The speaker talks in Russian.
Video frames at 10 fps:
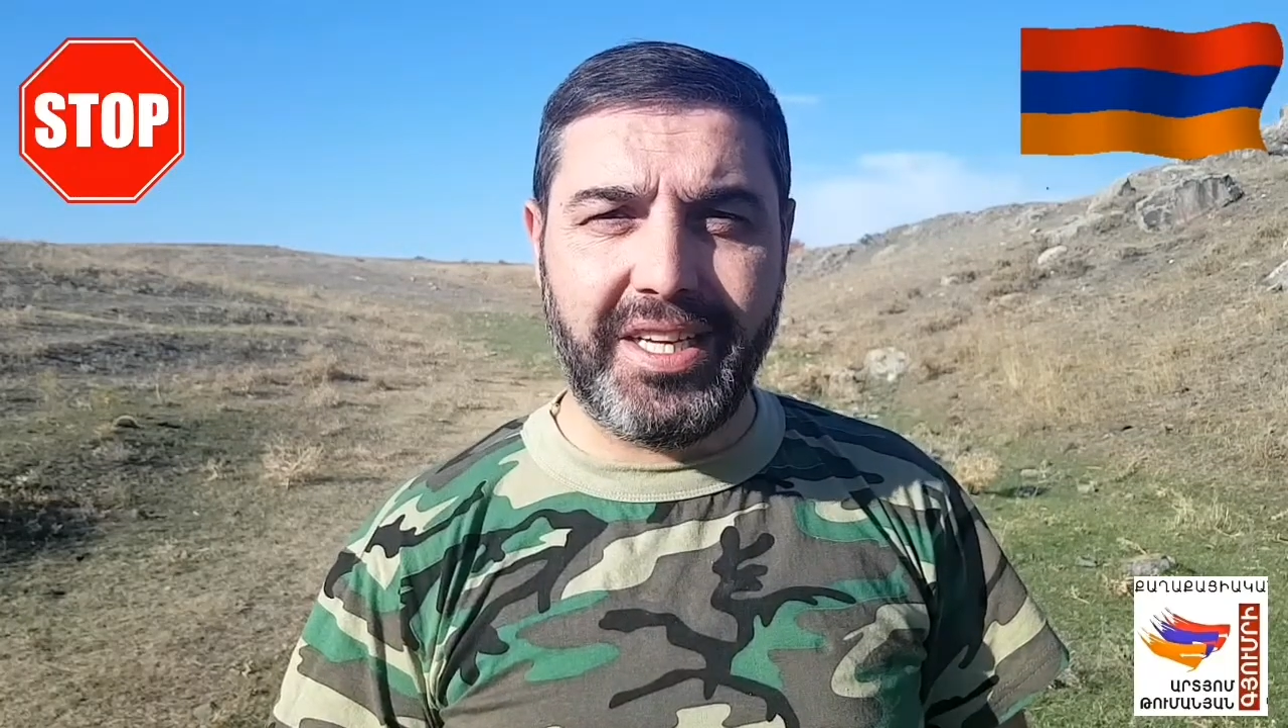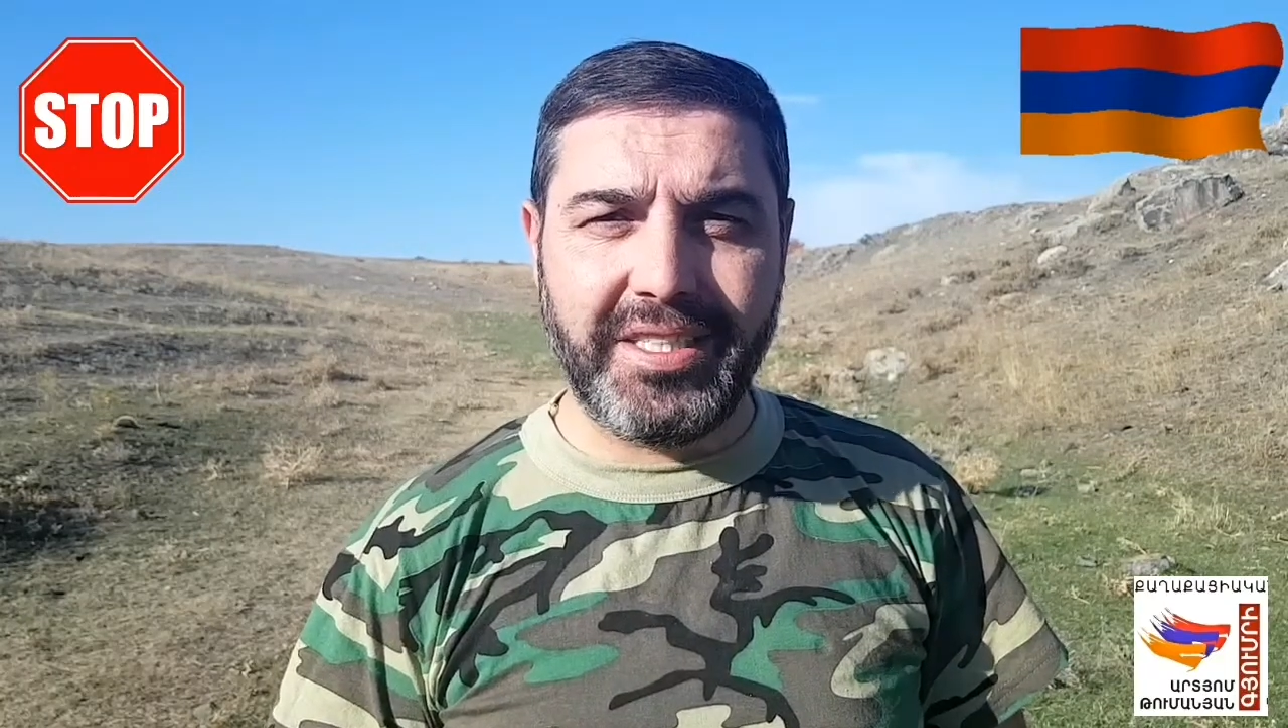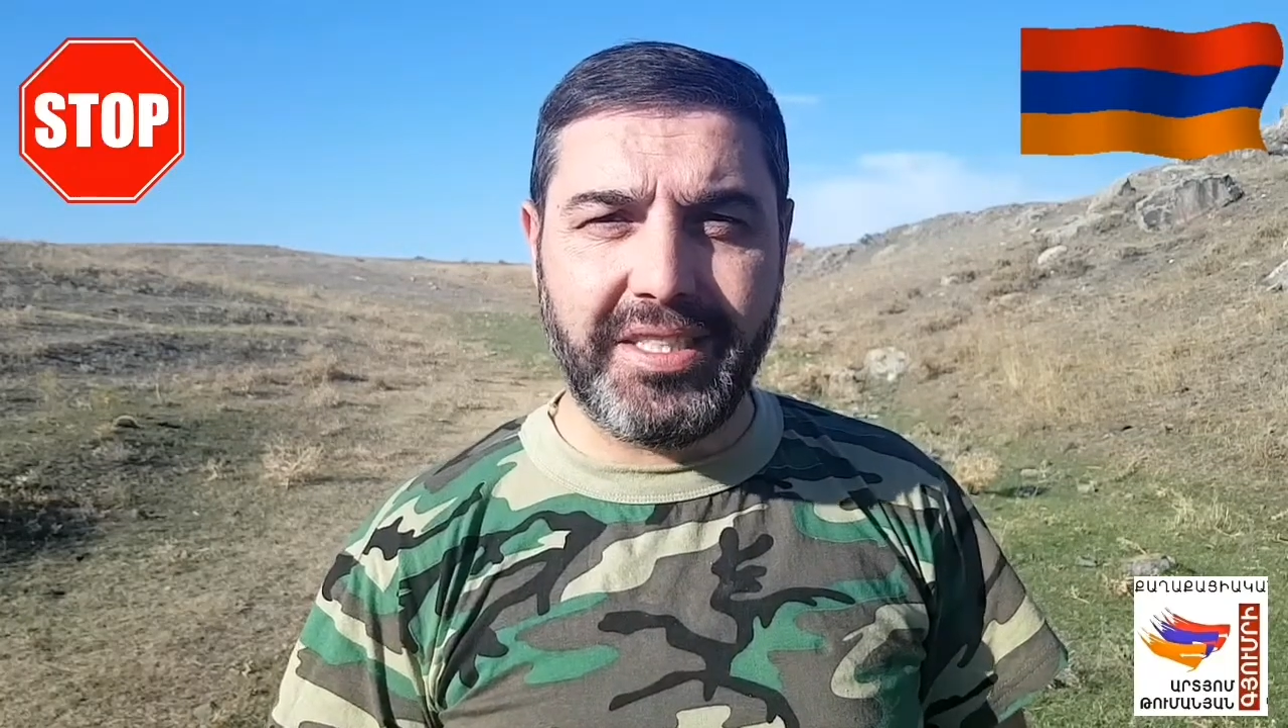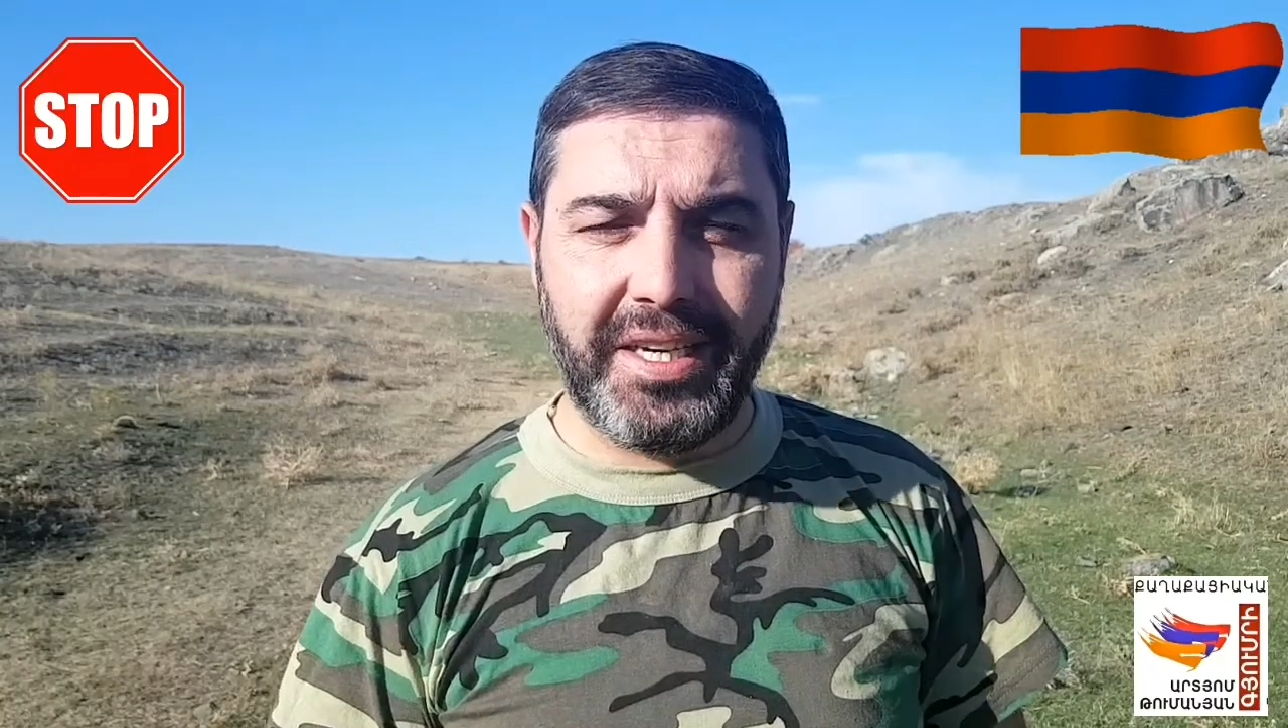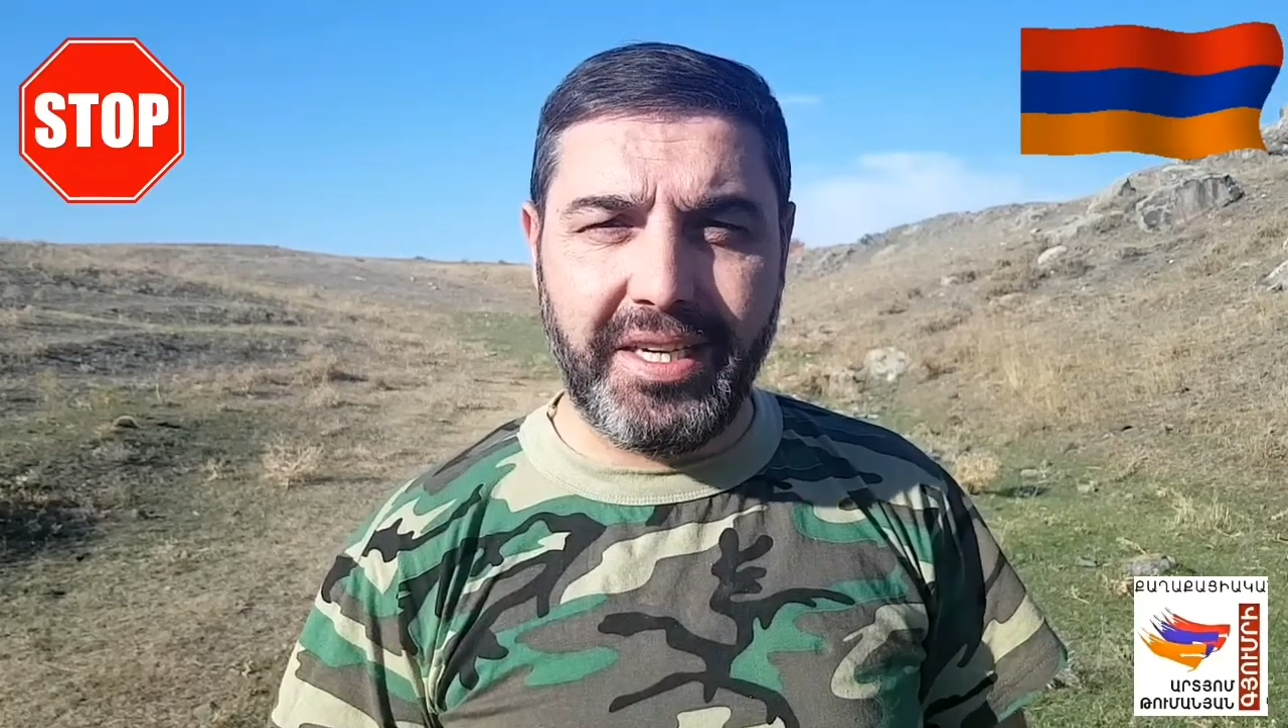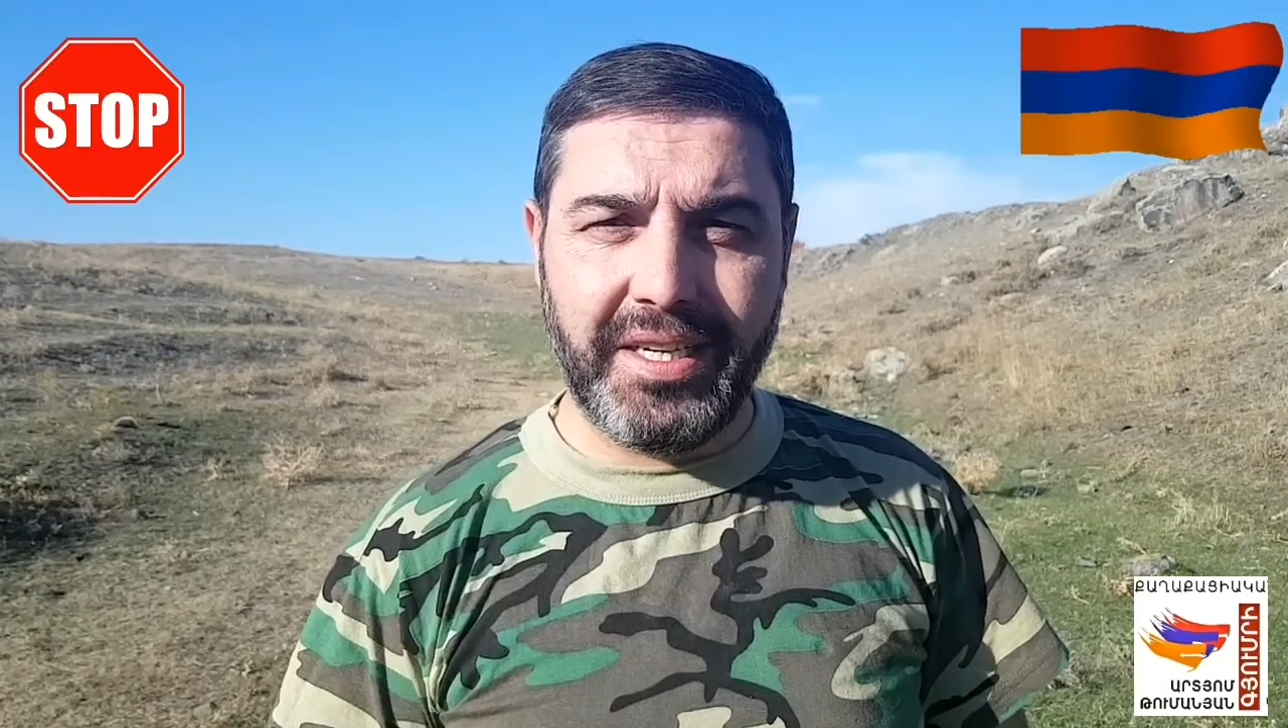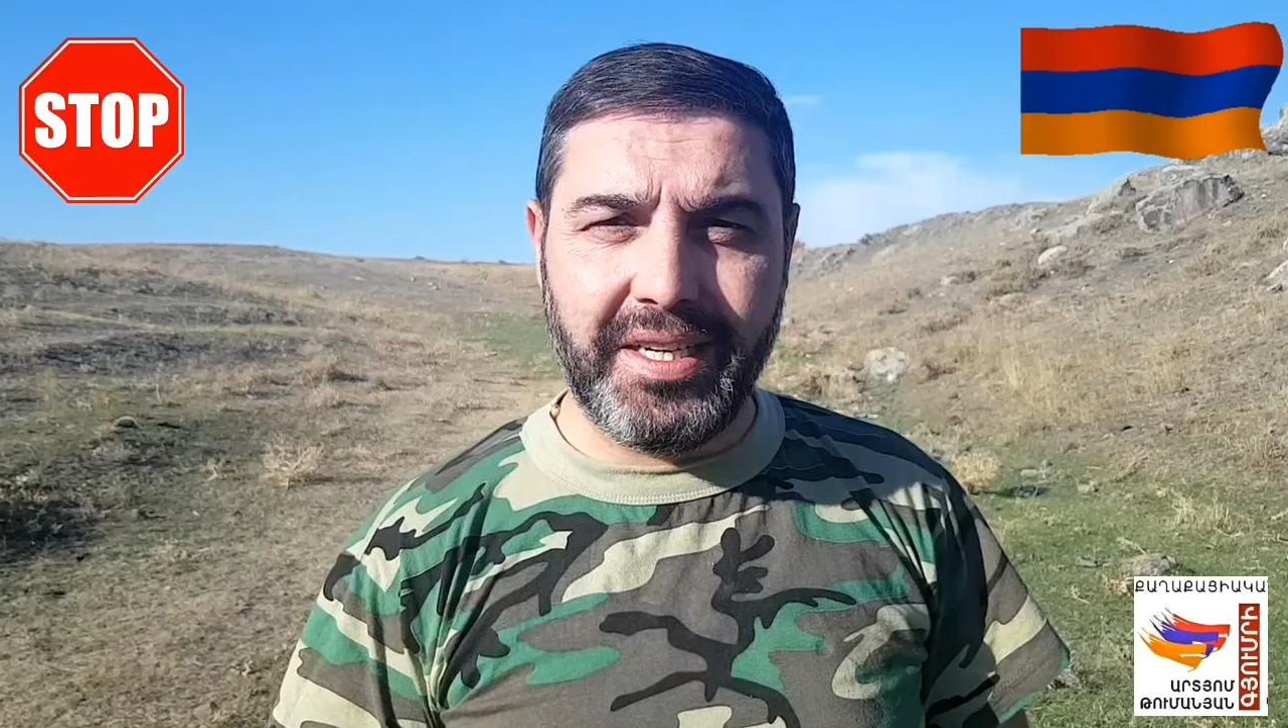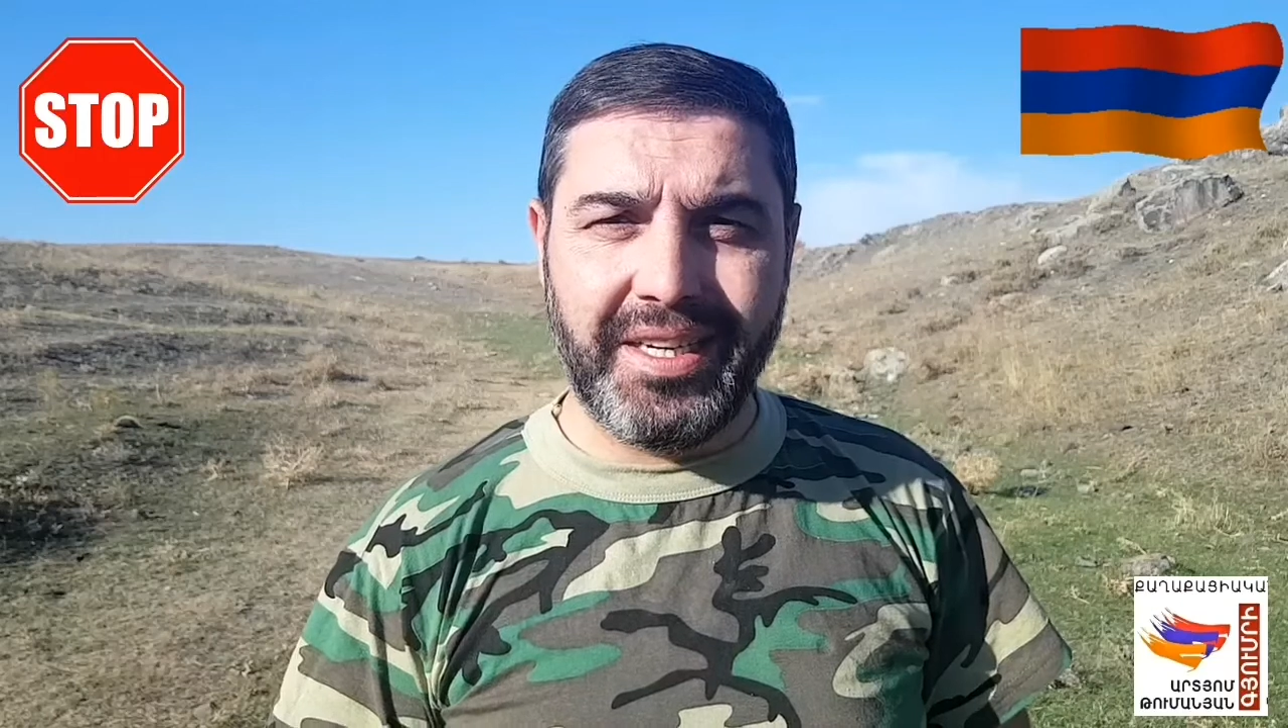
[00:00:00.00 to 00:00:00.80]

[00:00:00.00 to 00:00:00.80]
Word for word: властей